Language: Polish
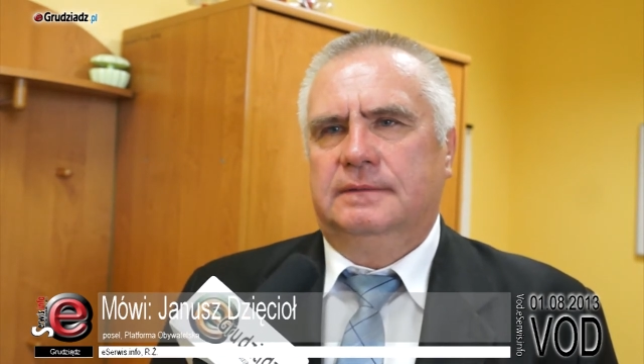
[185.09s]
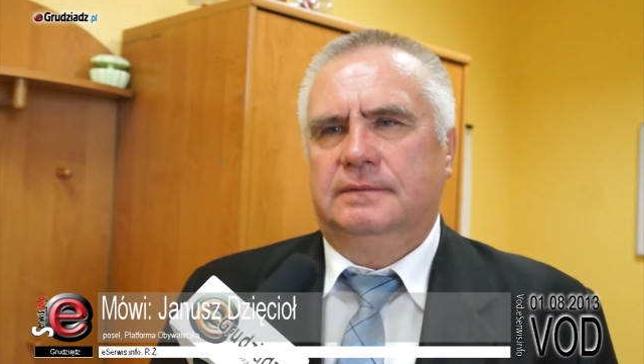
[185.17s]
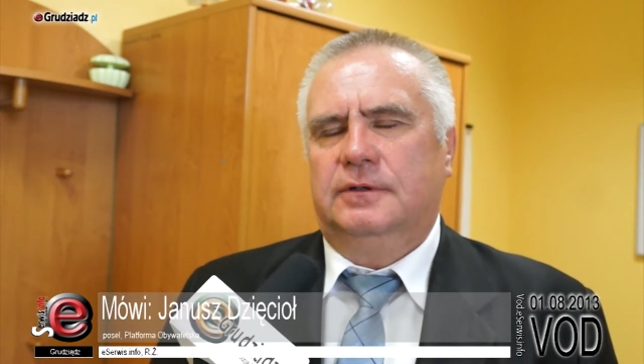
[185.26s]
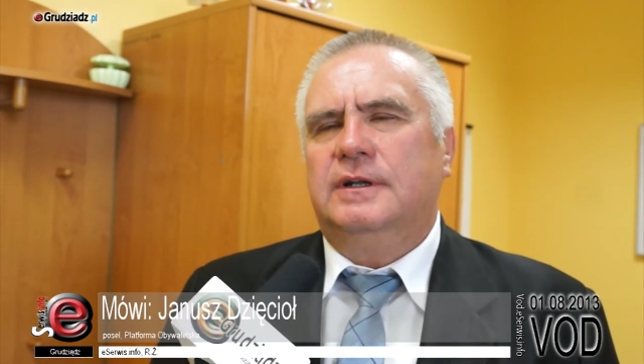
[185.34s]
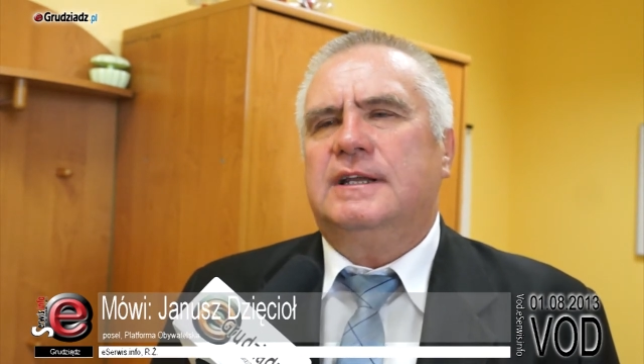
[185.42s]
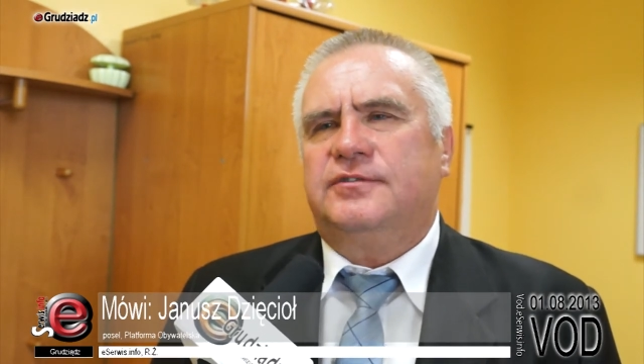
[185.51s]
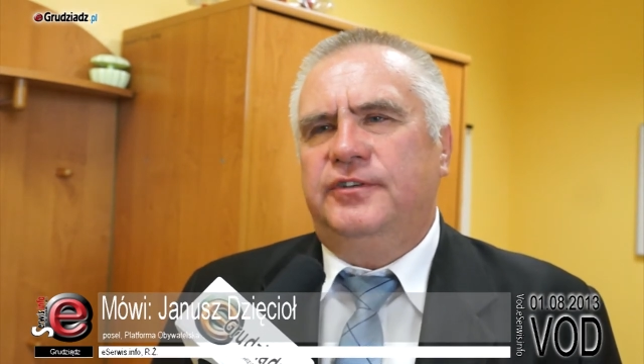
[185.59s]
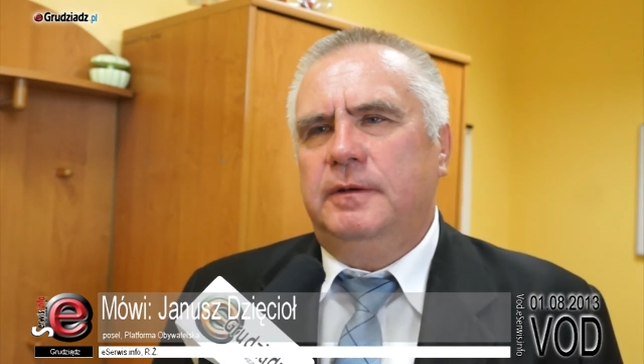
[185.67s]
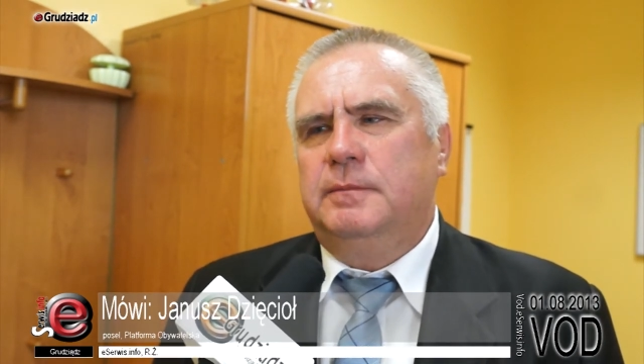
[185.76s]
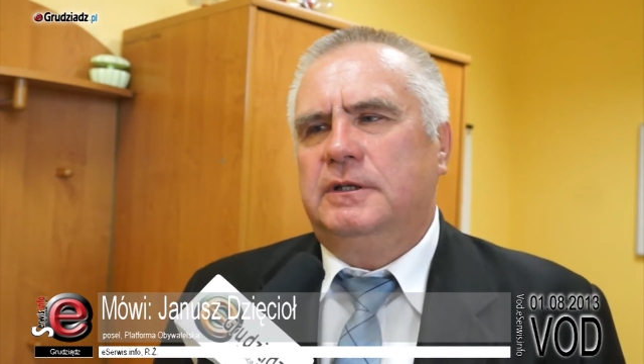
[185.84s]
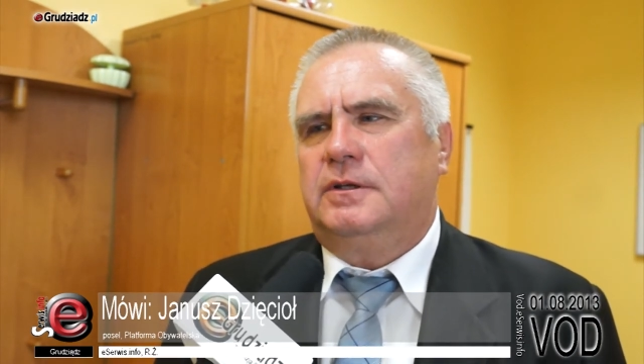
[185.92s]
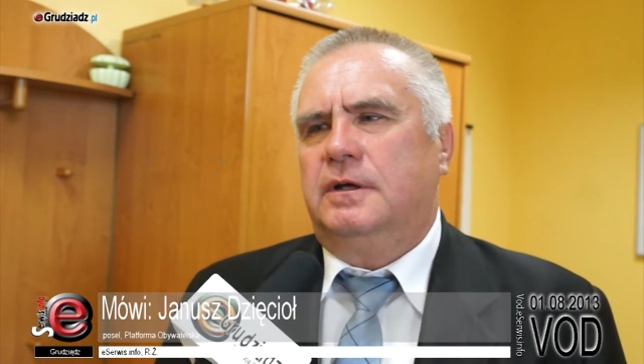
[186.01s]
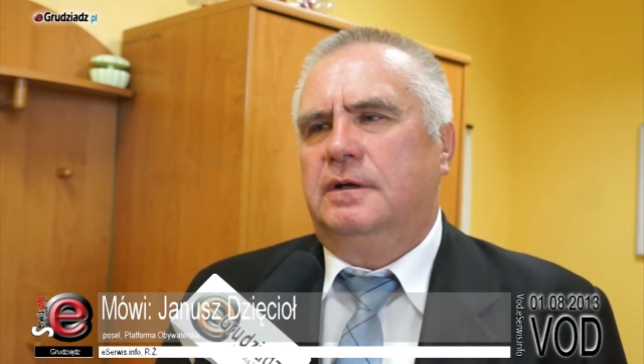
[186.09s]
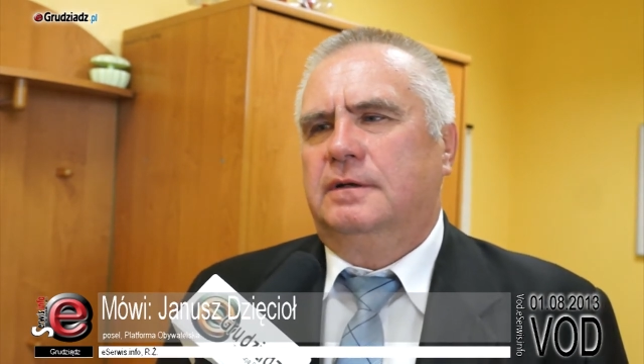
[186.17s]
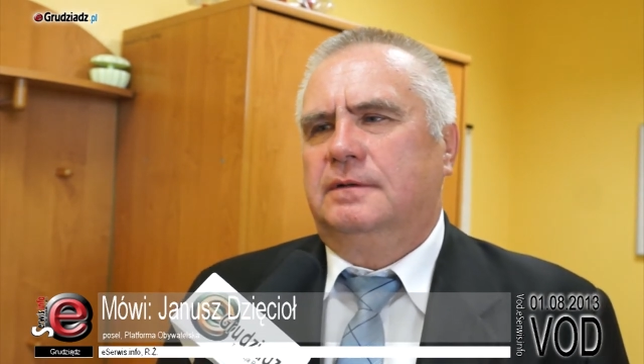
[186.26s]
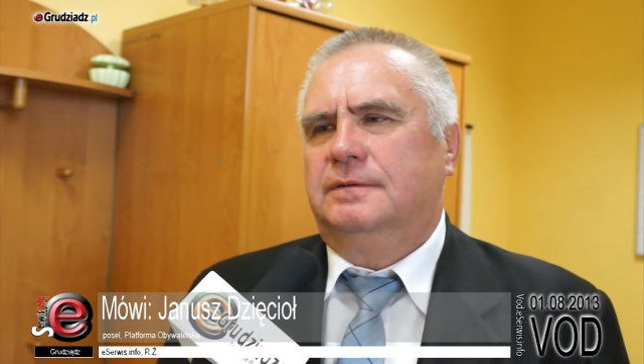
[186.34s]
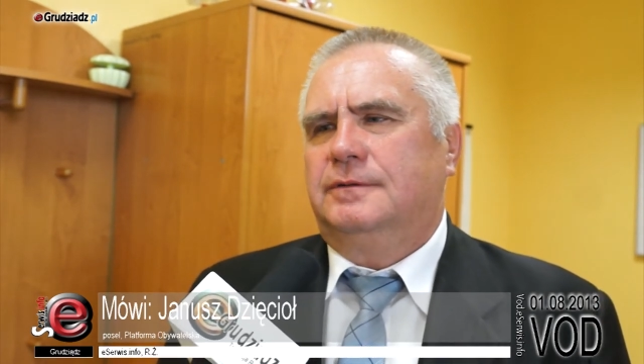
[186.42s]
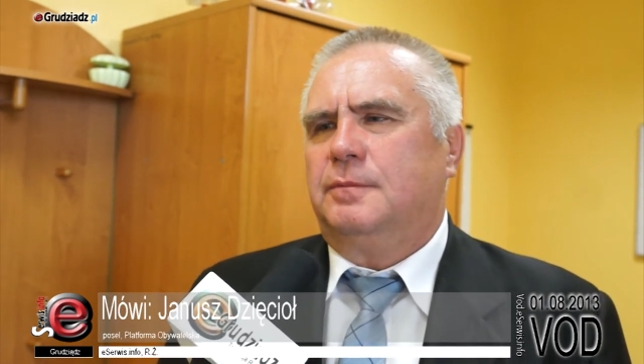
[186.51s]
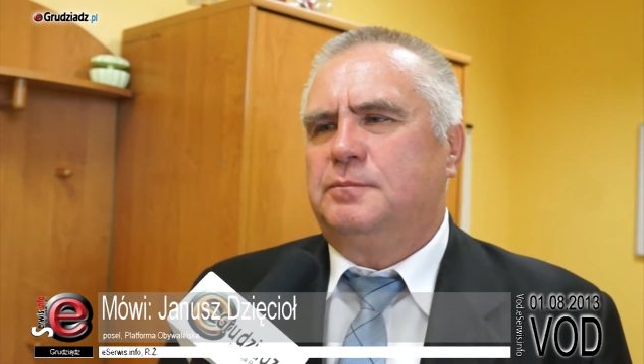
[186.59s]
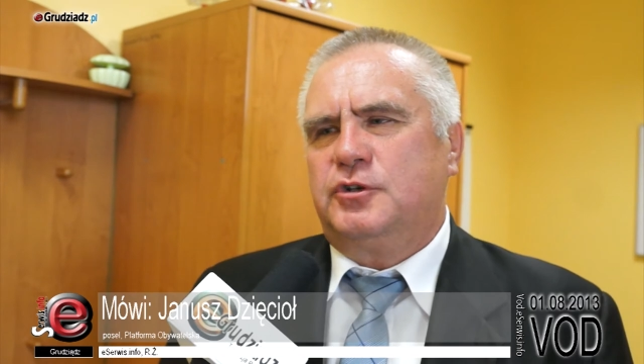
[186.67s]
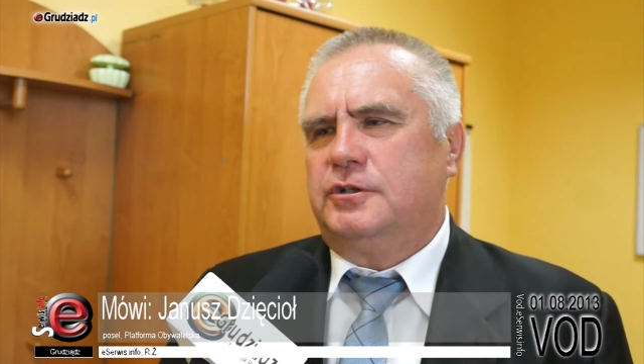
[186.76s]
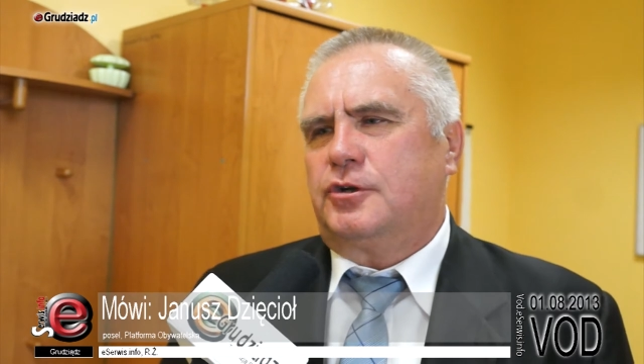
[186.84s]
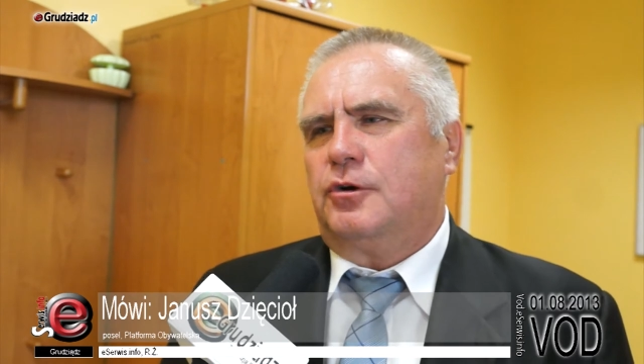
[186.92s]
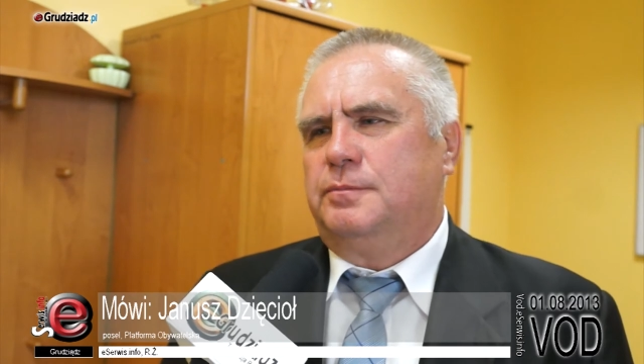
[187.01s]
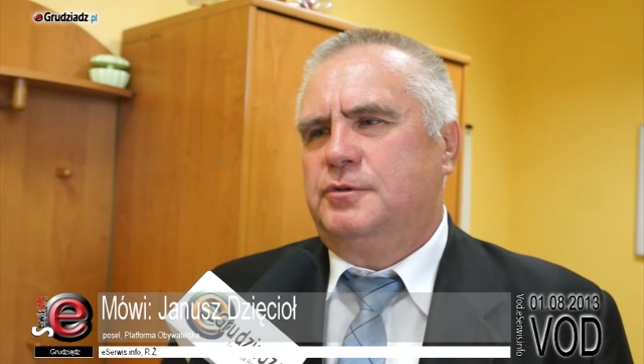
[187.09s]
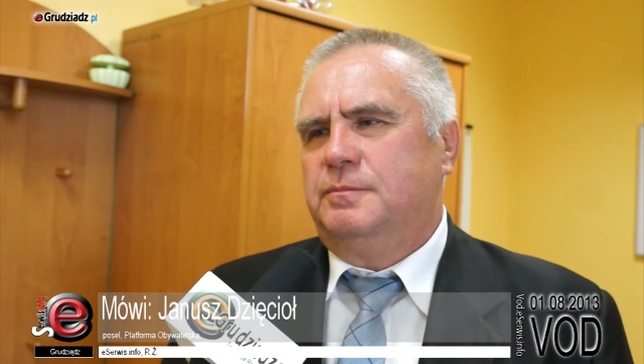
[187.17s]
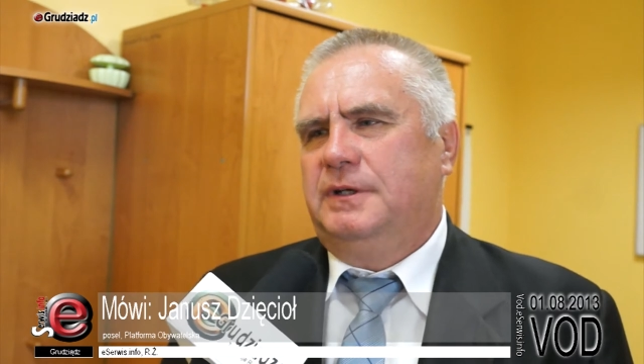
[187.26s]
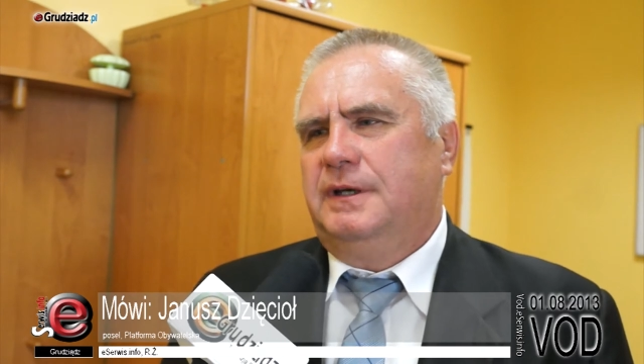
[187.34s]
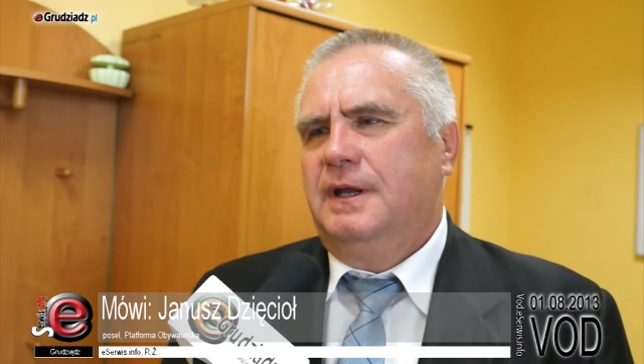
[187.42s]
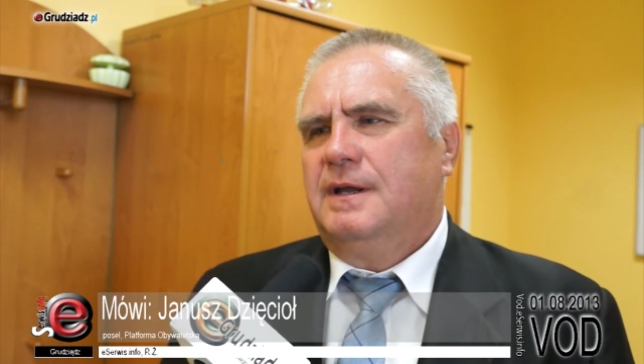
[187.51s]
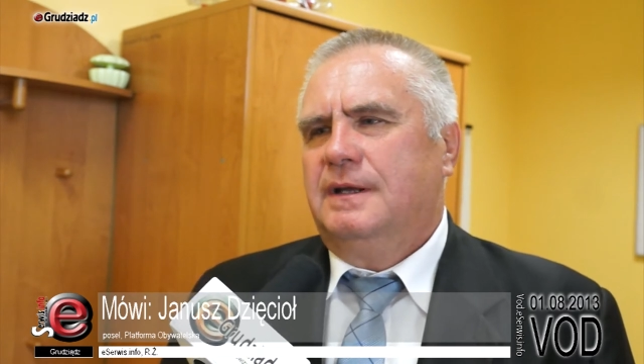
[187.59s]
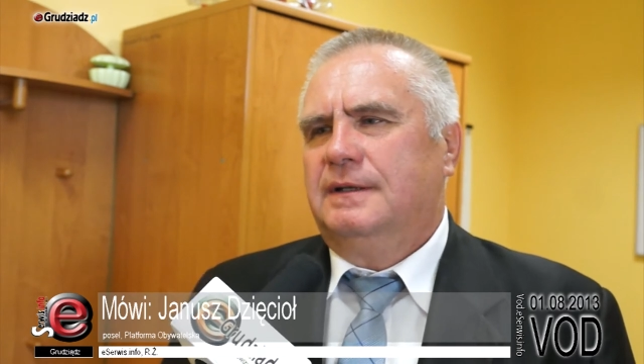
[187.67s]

no nazwijmy to, to brzydko brzmi,